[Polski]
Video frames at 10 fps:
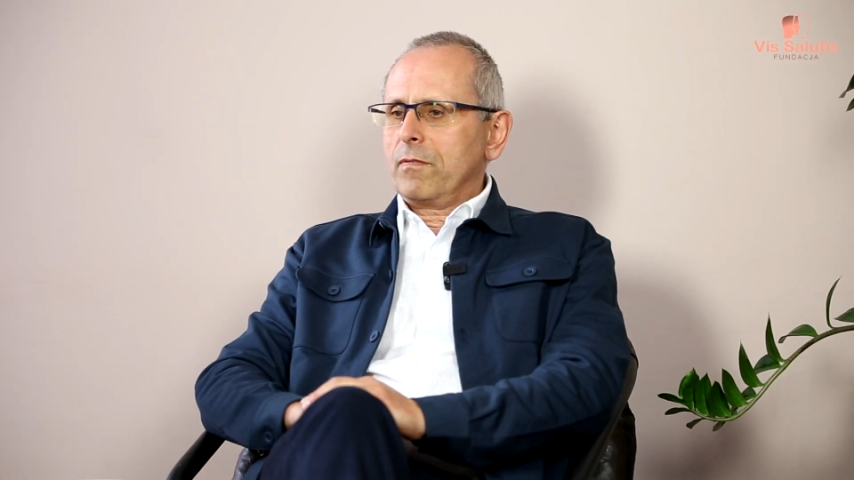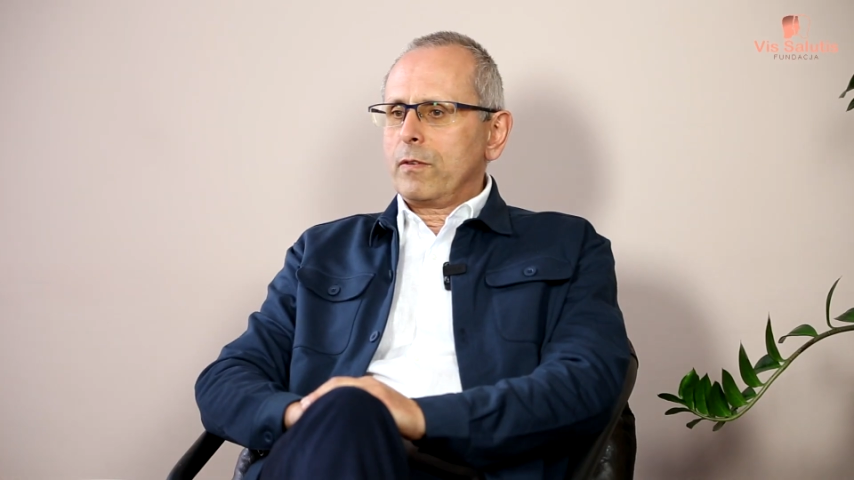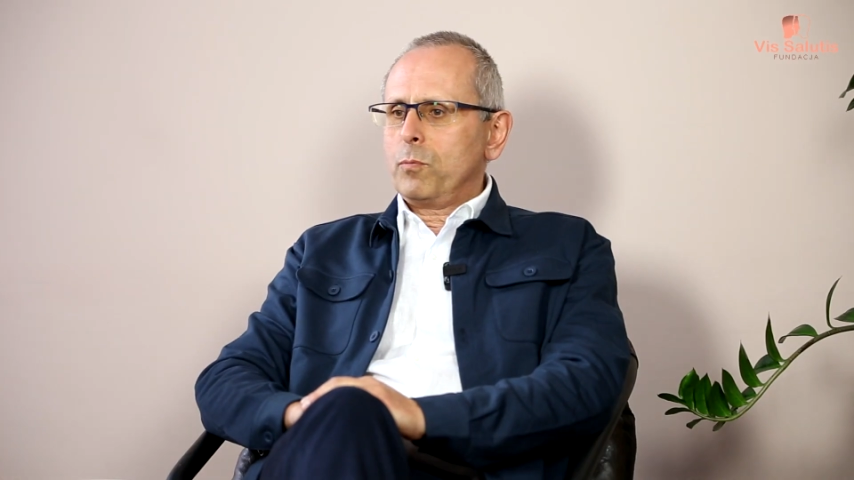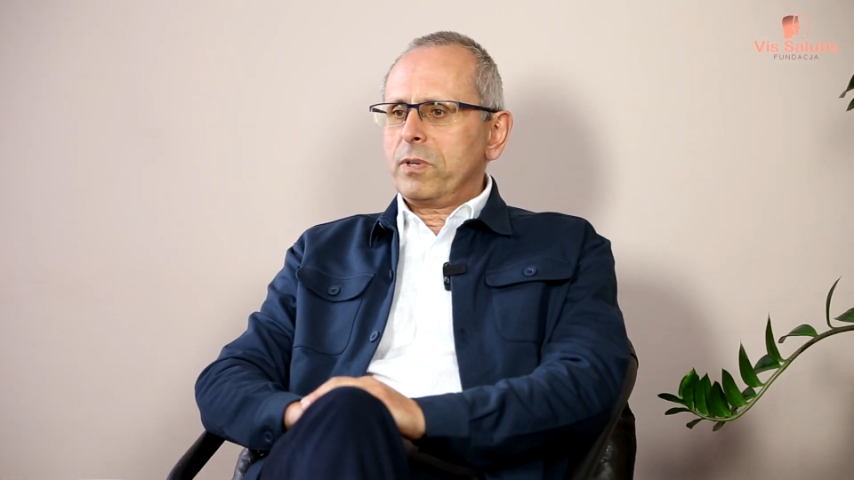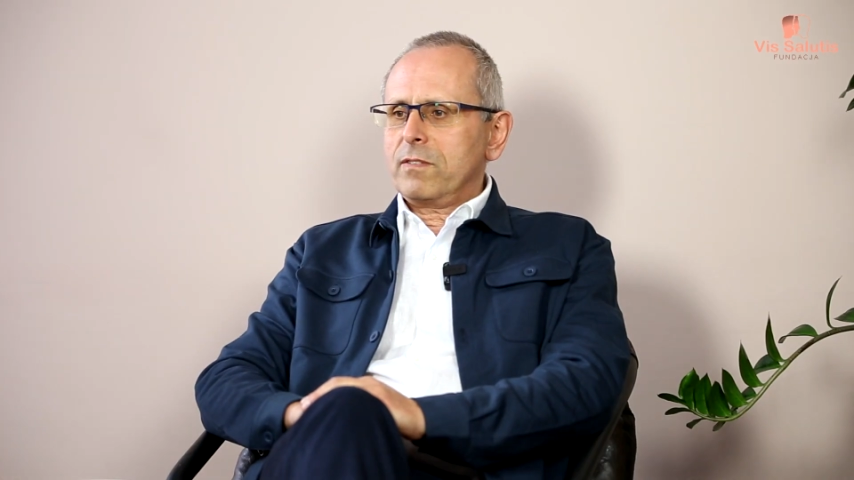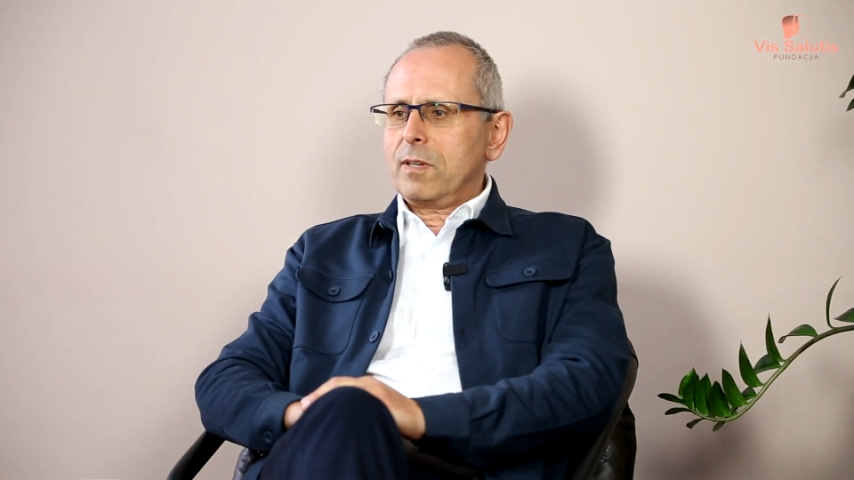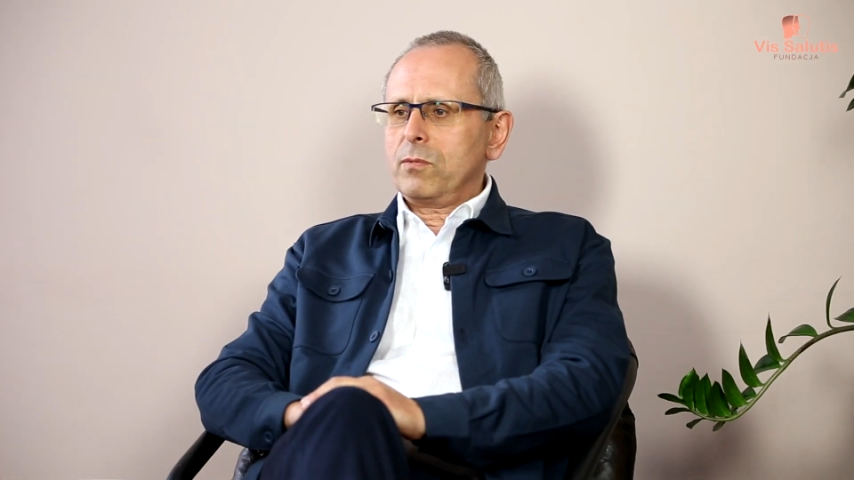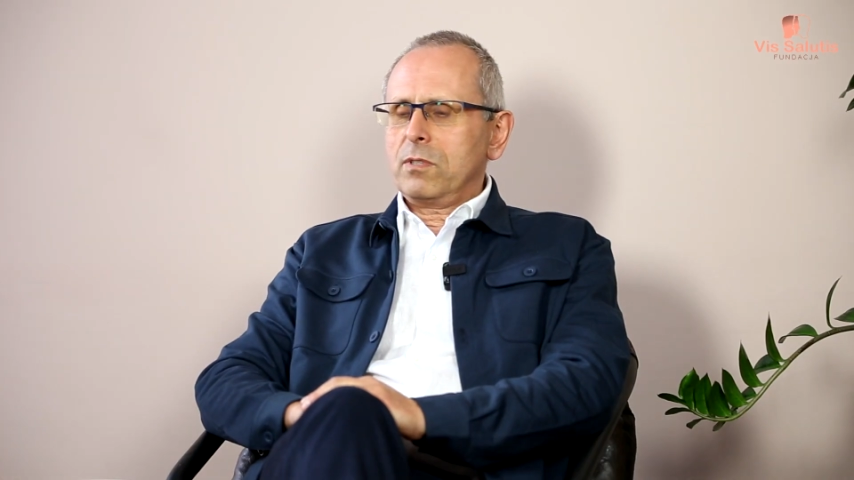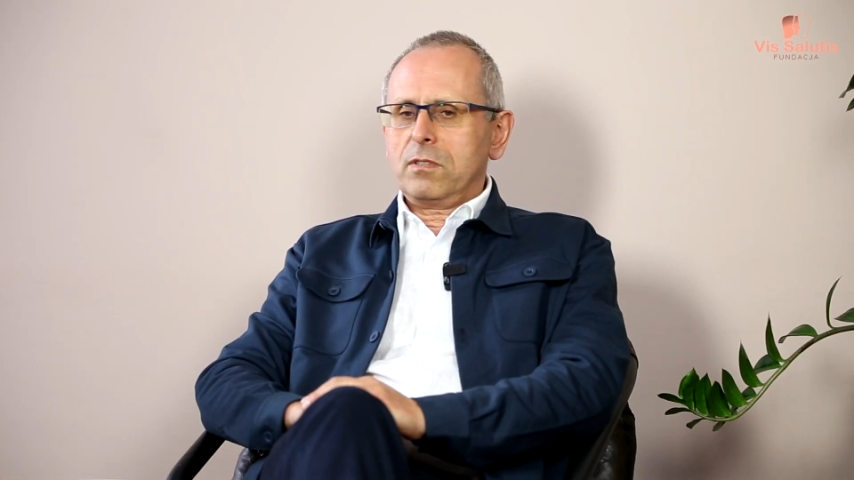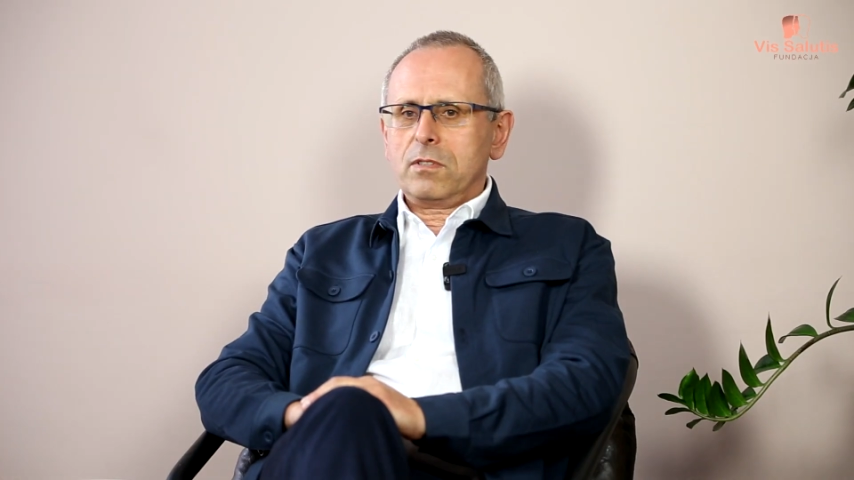yy,
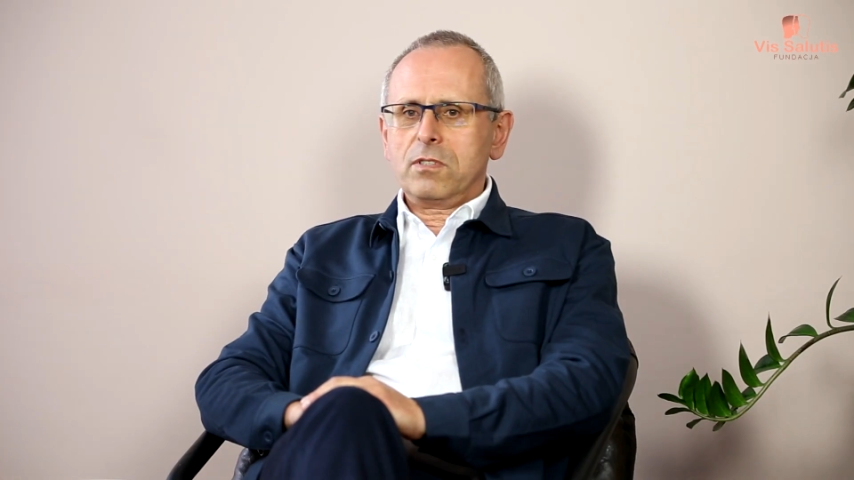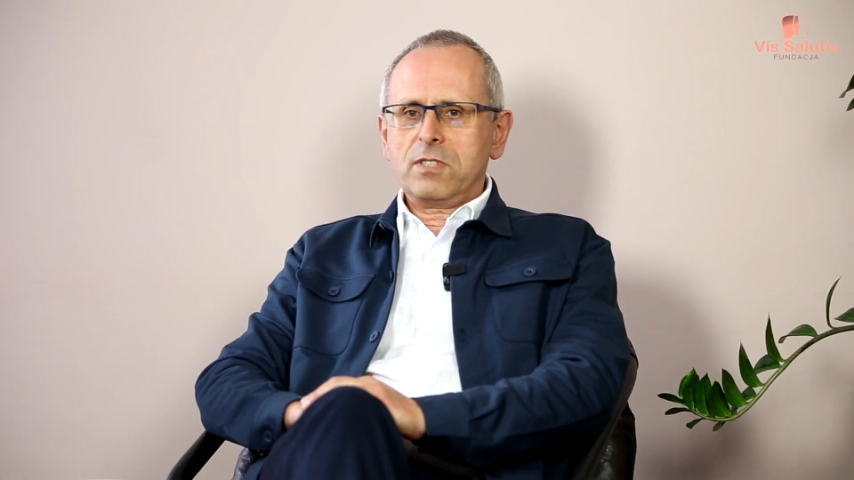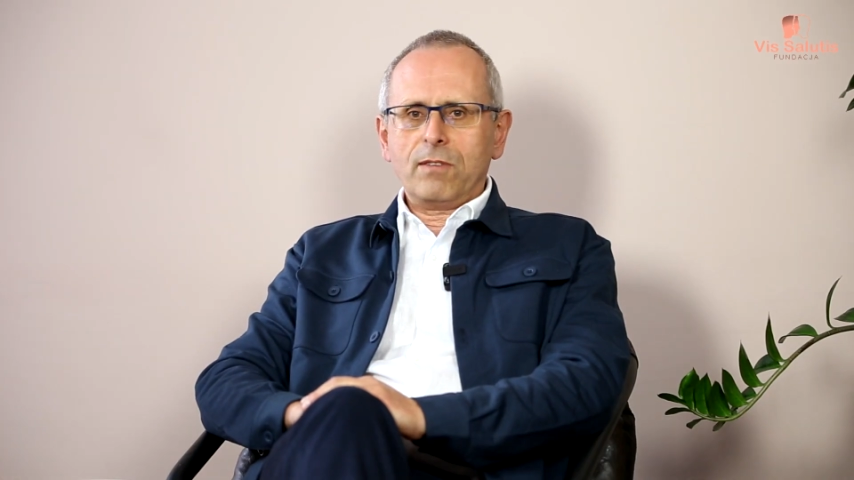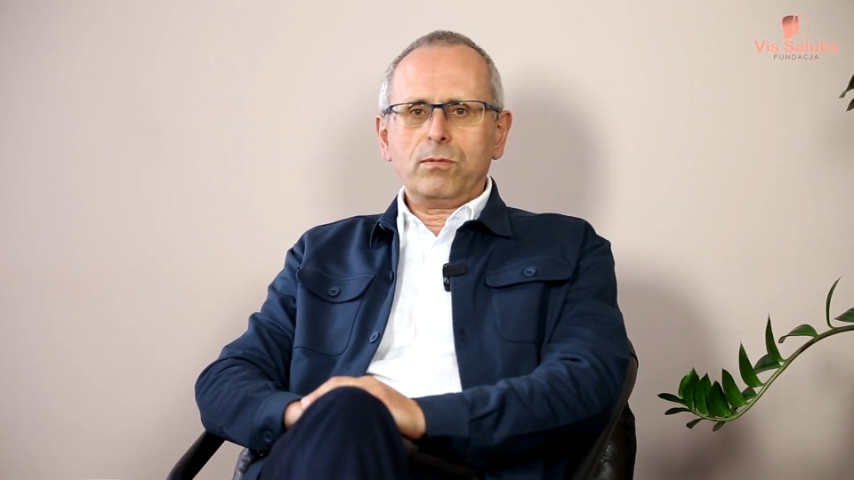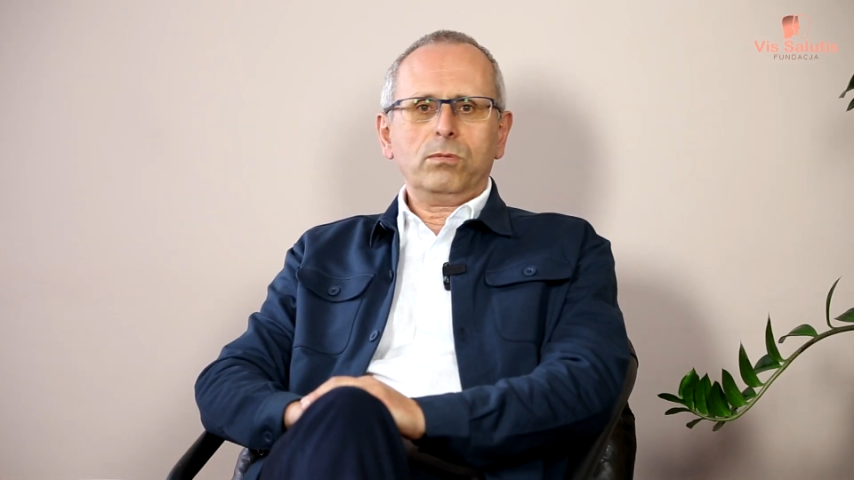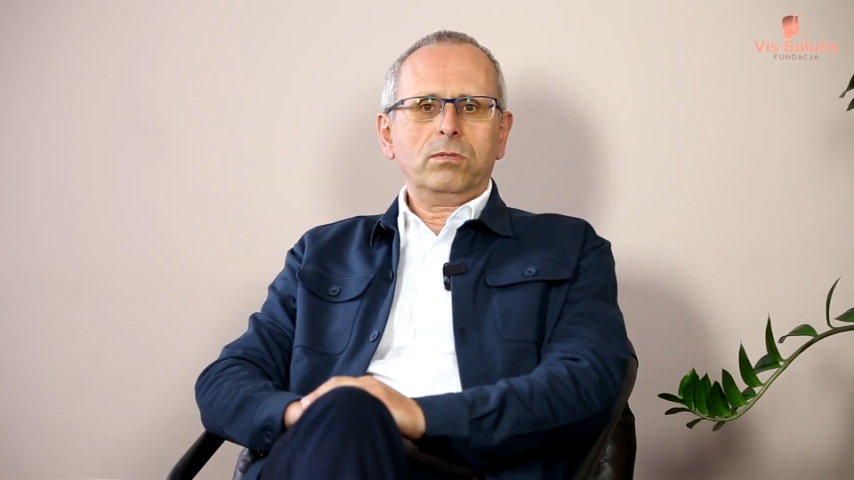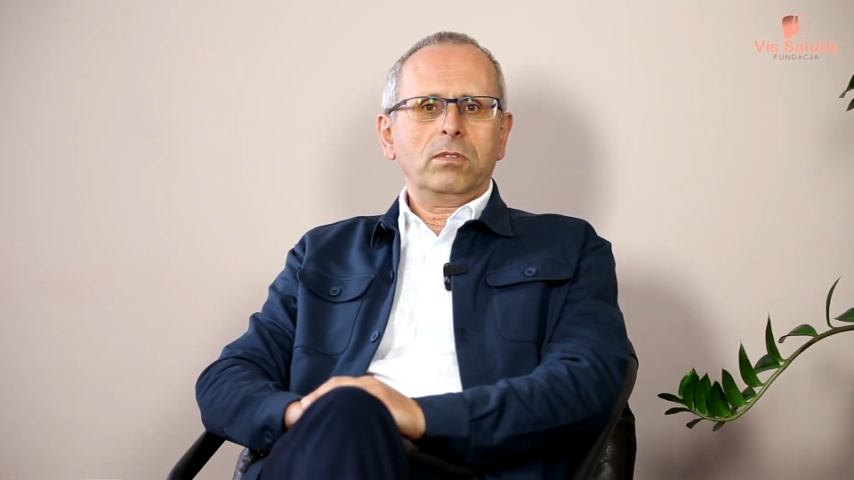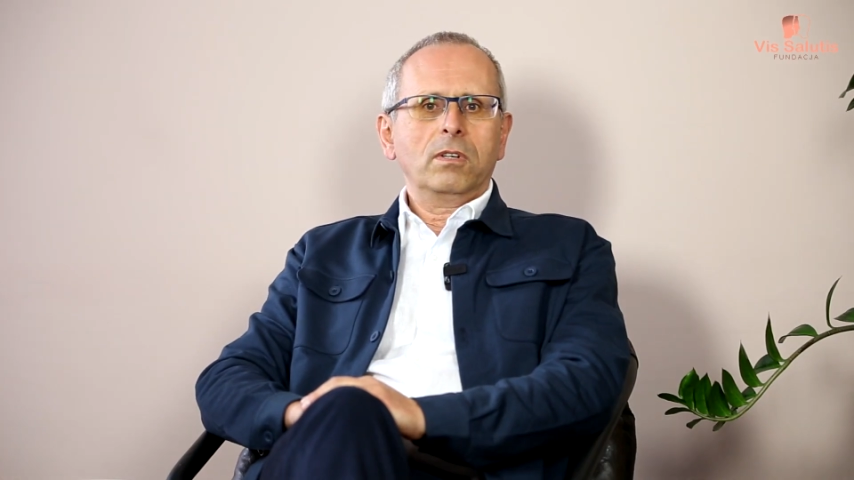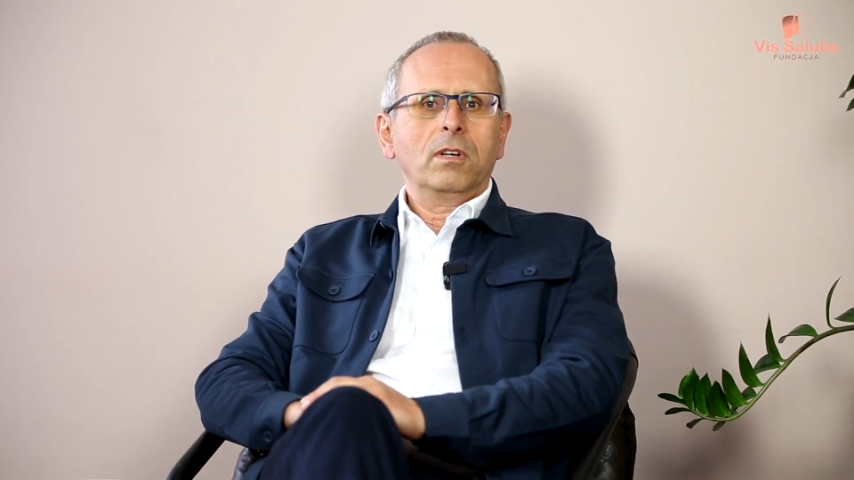uprawiamy zawód,